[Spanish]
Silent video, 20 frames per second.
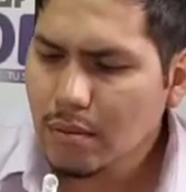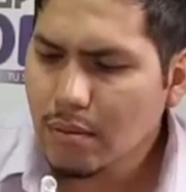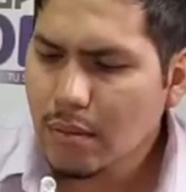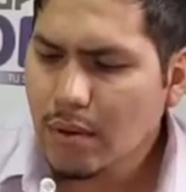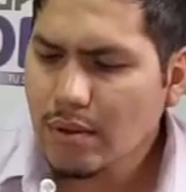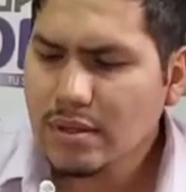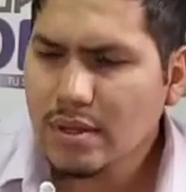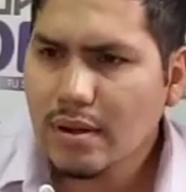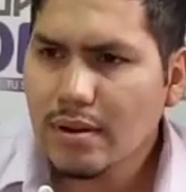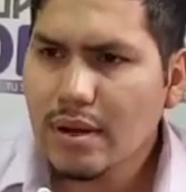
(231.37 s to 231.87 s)

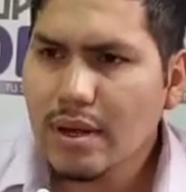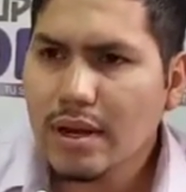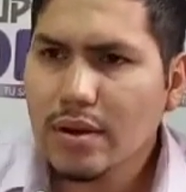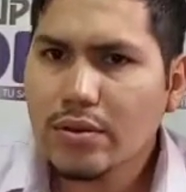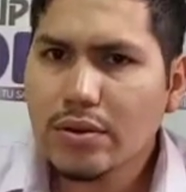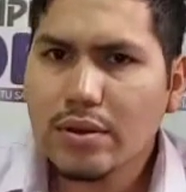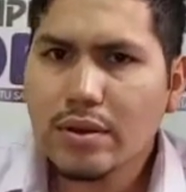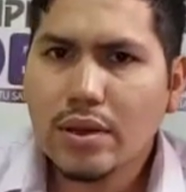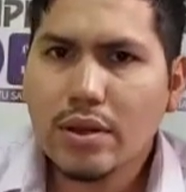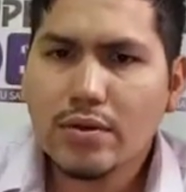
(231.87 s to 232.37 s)
Vamos a
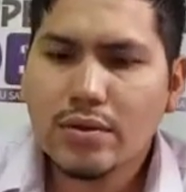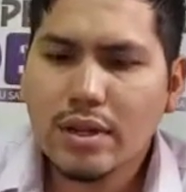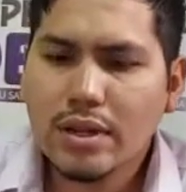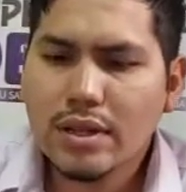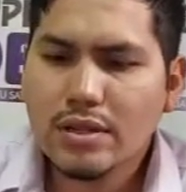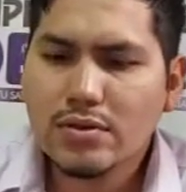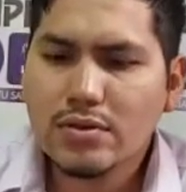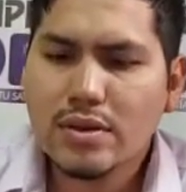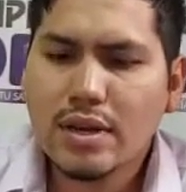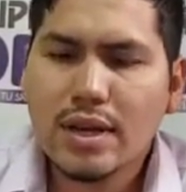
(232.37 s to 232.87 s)
hablar de una
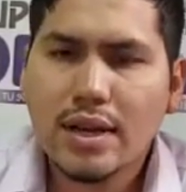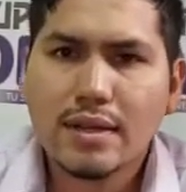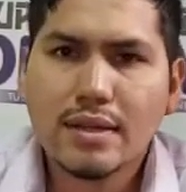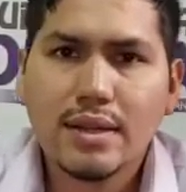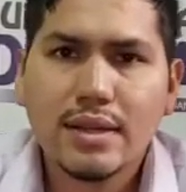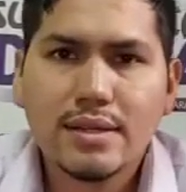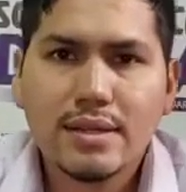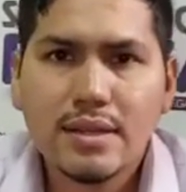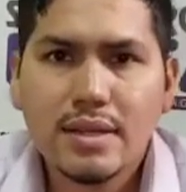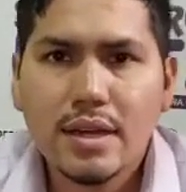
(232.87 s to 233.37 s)
de sus
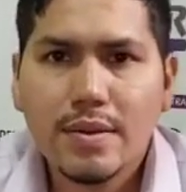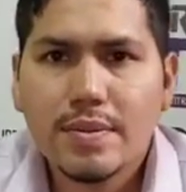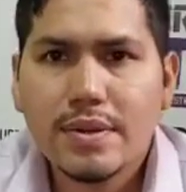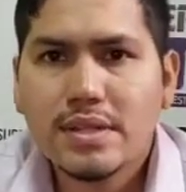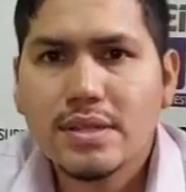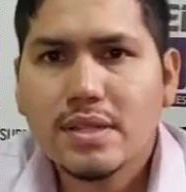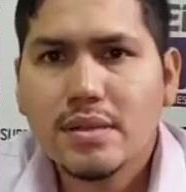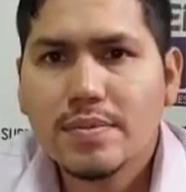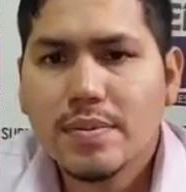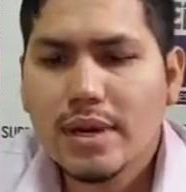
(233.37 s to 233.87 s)
características
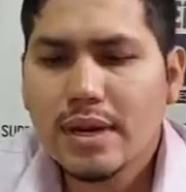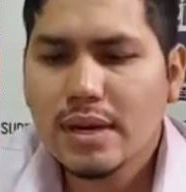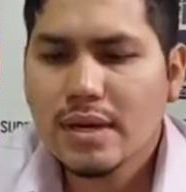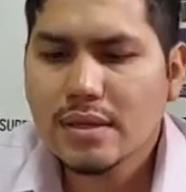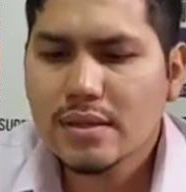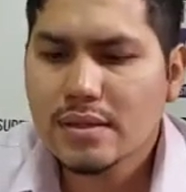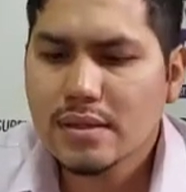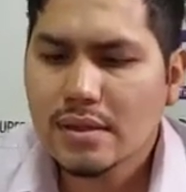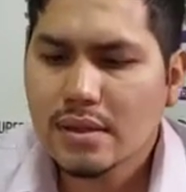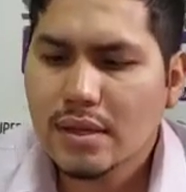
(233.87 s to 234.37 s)

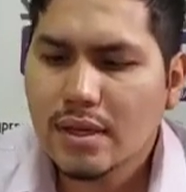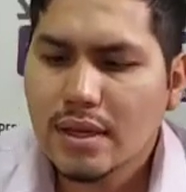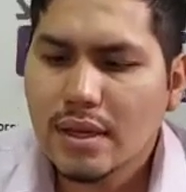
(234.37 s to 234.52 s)
principales,